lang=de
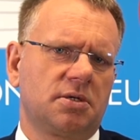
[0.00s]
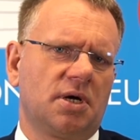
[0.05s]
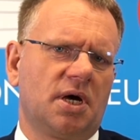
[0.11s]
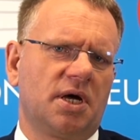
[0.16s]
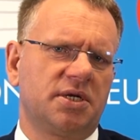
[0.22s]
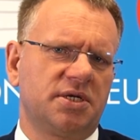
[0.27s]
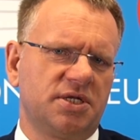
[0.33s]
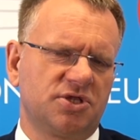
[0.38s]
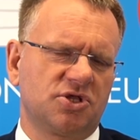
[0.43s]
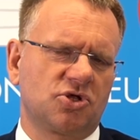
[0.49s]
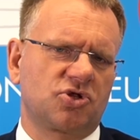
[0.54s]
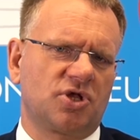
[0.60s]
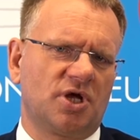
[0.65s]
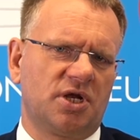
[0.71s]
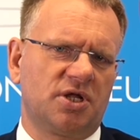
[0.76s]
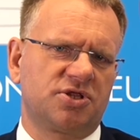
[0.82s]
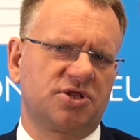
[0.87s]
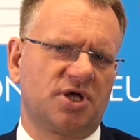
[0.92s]
an dieser
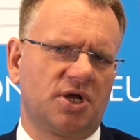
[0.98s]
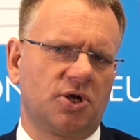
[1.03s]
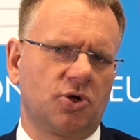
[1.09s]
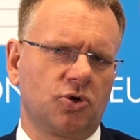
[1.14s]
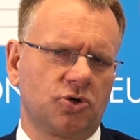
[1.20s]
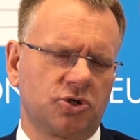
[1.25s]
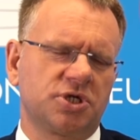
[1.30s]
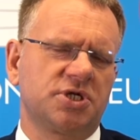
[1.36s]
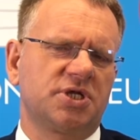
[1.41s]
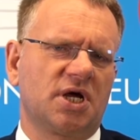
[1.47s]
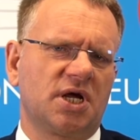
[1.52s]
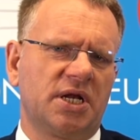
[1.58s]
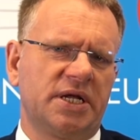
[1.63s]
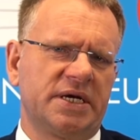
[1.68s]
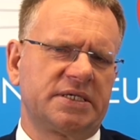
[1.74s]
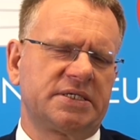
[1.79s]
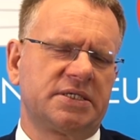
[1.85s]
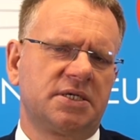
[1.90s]
Stelle seinen Rücktritt
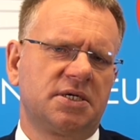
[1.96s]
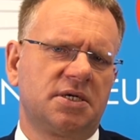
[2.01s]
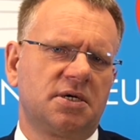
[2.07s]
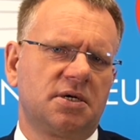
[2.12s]
erklärt.